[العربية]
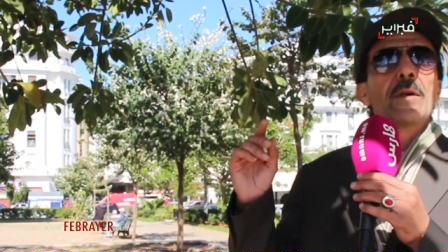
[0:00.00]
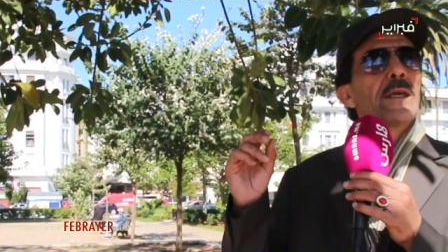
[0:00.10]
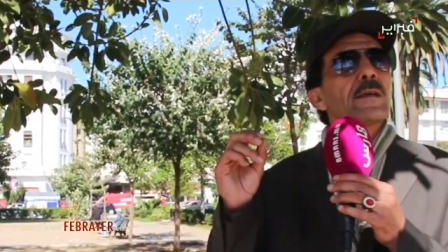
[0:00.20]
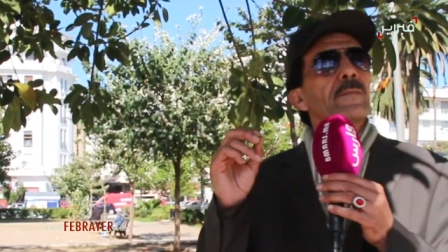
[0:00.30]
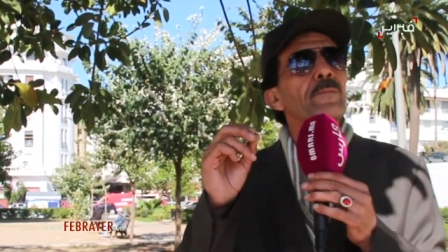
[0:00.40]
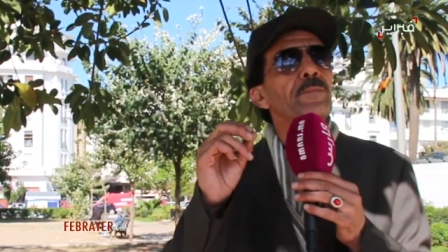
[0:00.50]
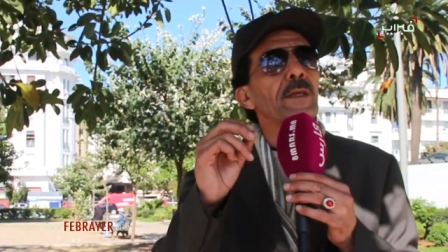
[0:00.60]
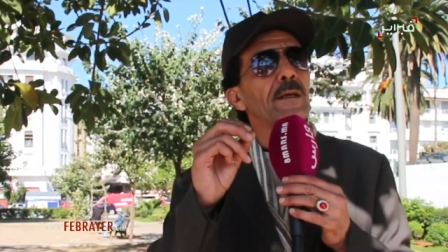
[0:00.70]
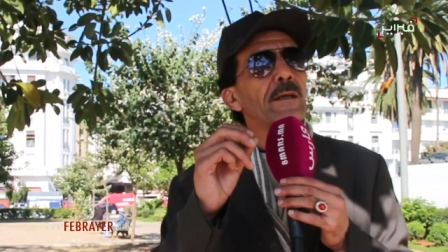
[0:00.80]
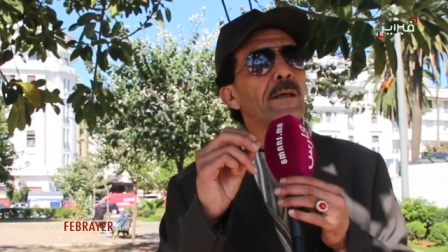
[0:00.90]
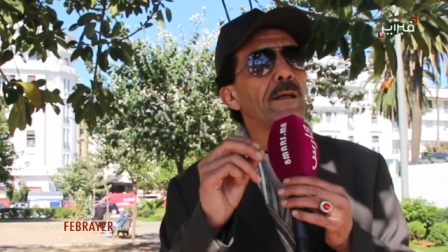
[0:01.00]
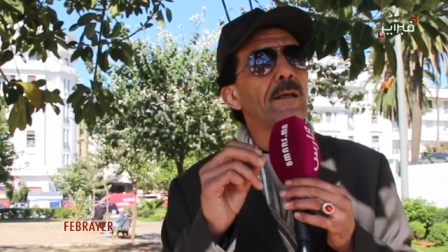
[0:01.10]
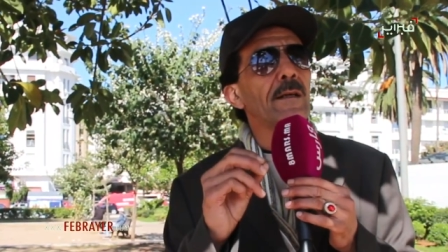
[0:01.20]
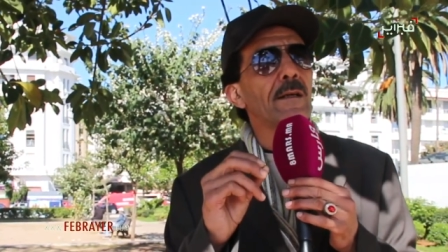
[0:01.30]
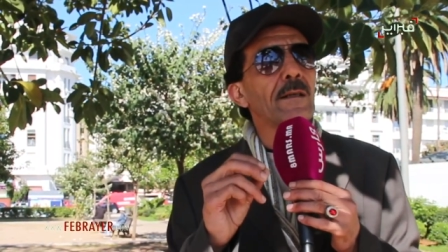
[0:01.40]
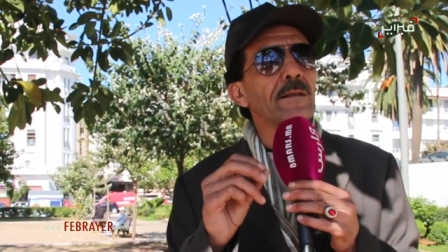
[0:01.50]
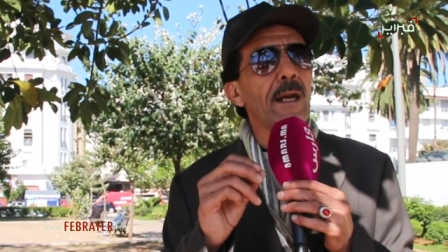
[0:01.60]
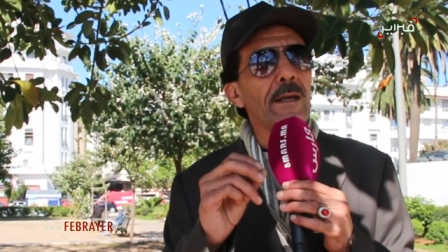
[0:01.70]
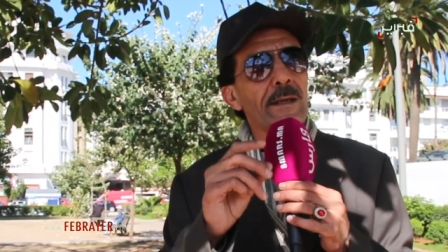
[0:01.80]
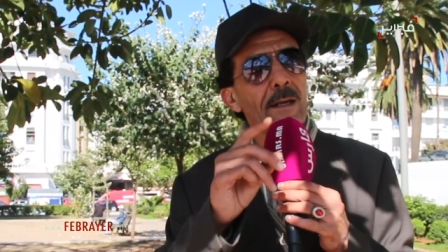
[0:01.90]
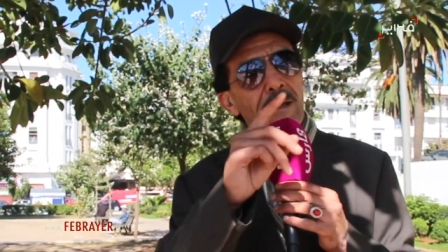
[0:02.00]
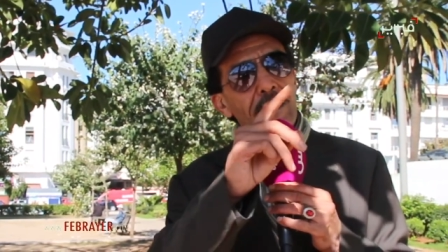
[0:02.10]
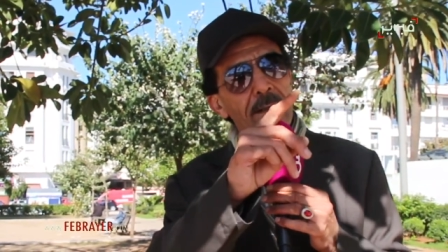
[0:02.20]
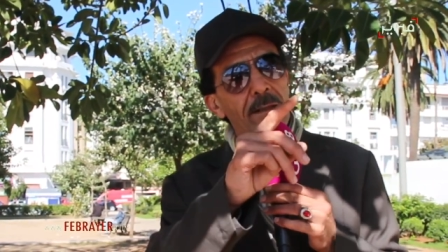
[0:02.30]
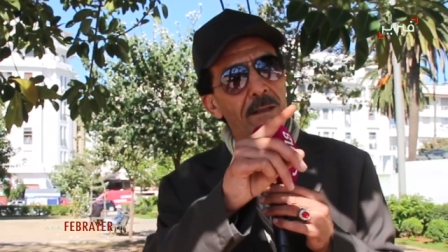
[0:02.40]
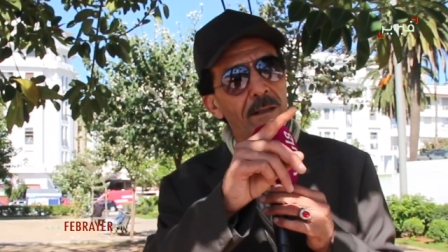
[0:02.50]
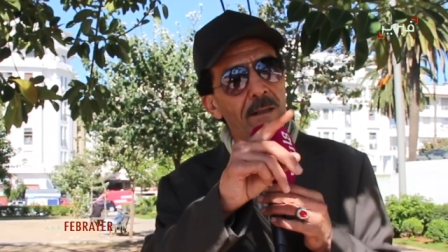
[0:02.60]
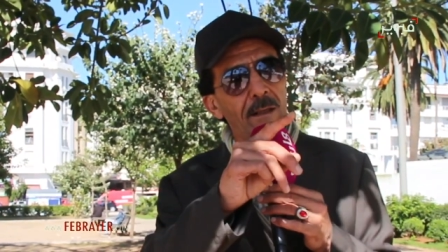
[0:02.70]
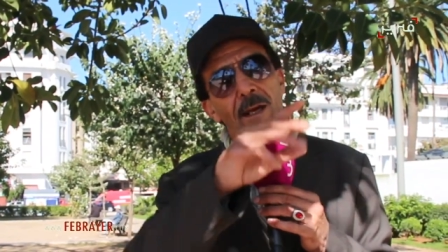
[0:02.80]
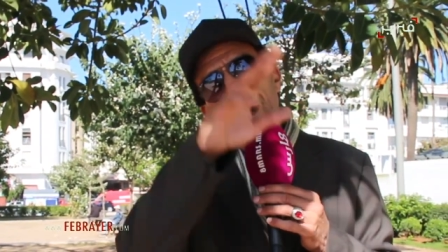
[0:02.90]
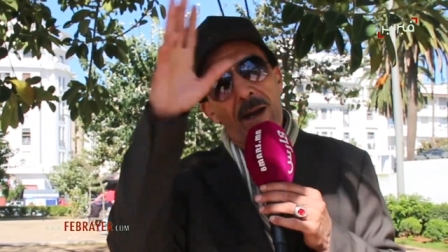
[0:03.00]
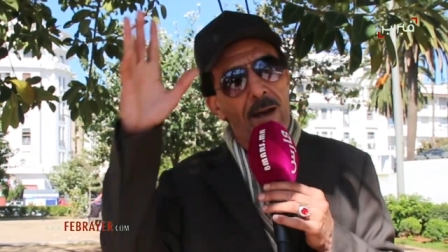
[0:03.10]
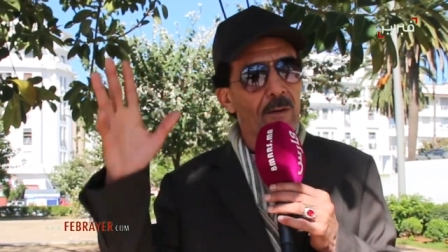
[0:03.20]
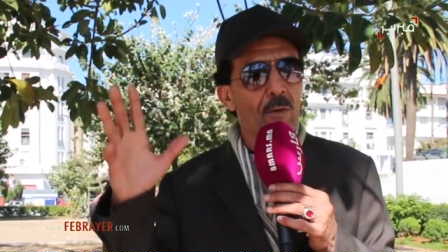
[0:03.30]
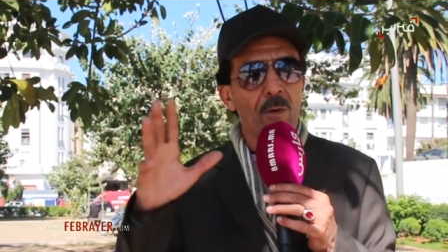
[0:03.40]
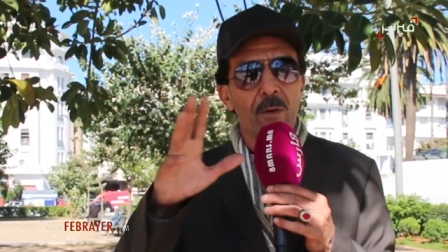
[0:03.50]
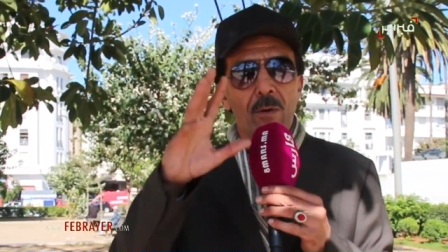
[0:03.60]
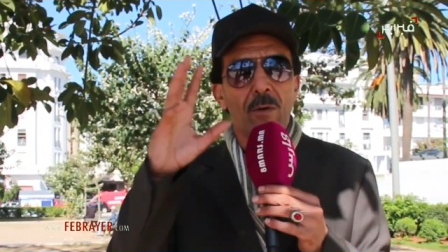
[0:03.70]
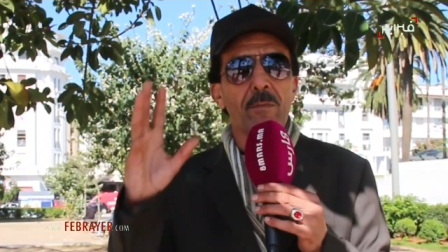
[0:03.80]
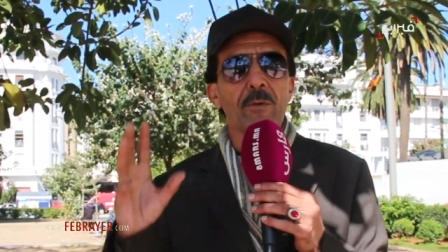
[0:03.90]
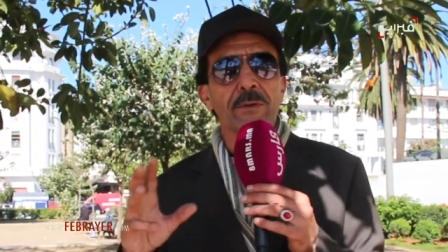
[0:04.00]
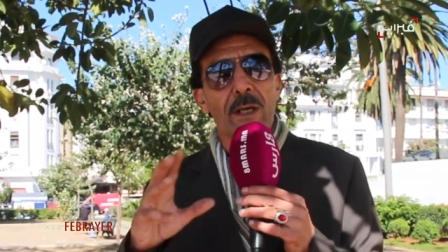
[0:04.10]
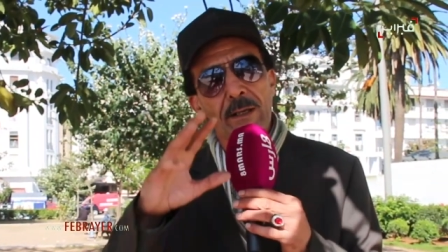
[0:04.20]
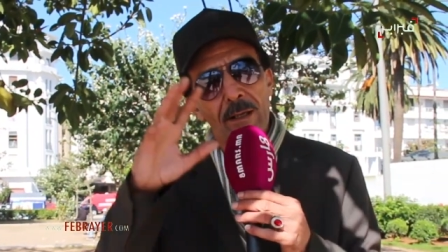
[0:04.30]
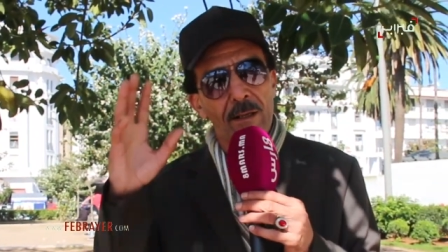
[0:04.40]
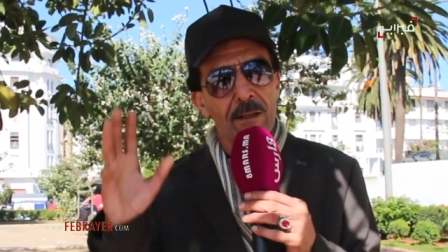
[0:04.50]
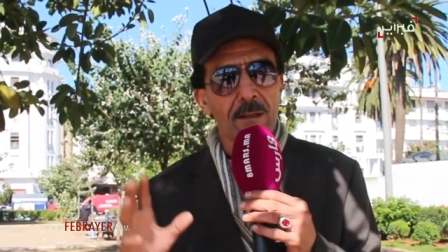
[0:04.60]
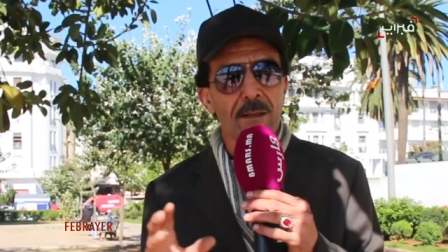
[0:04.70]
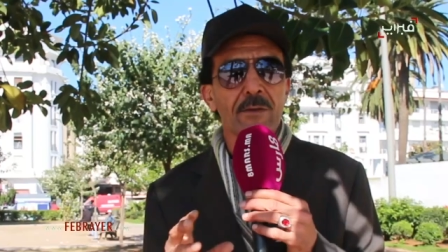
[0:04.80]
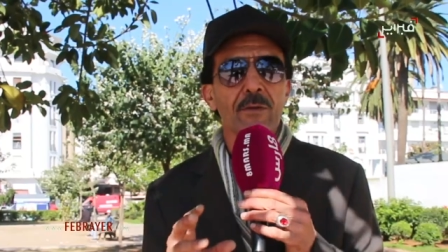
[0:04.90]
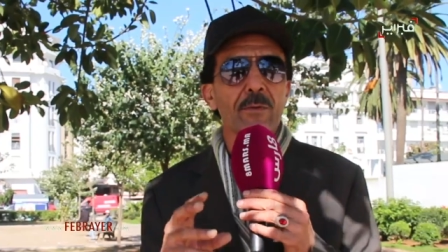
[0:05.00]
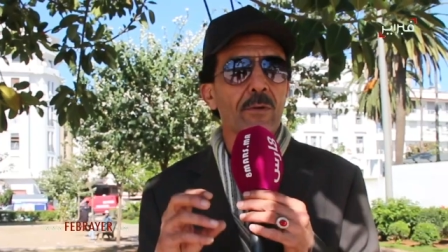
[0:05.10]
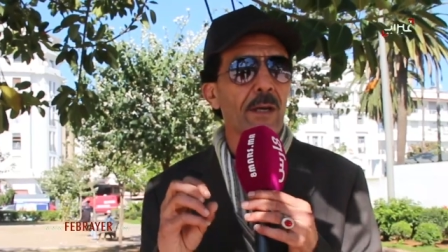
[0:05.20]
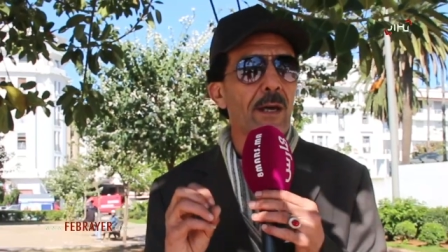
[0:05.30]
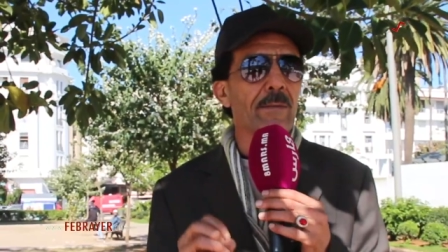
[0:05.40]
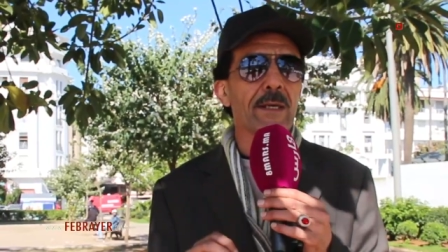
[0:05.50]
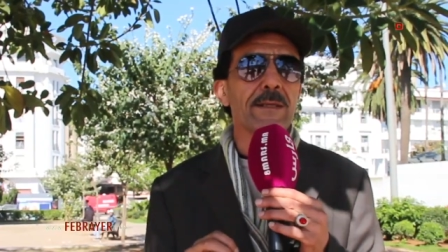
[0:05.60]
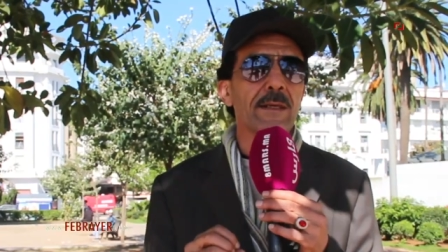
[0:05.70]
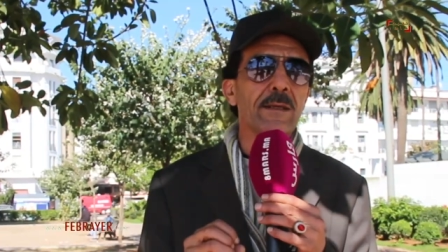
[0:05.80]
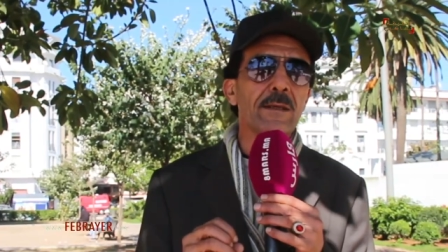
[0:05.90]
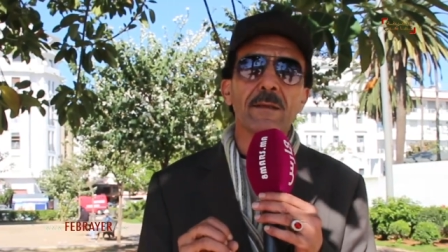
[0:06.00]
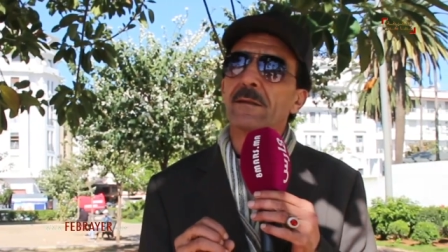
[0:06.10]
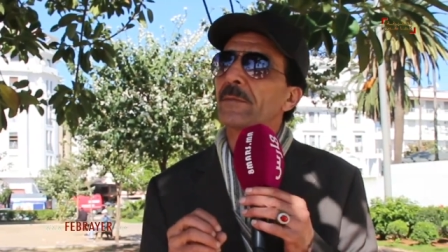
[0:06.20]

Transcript: وي آه التحيه لايحاحان كلهم والتحيه للجمهور الامازيغي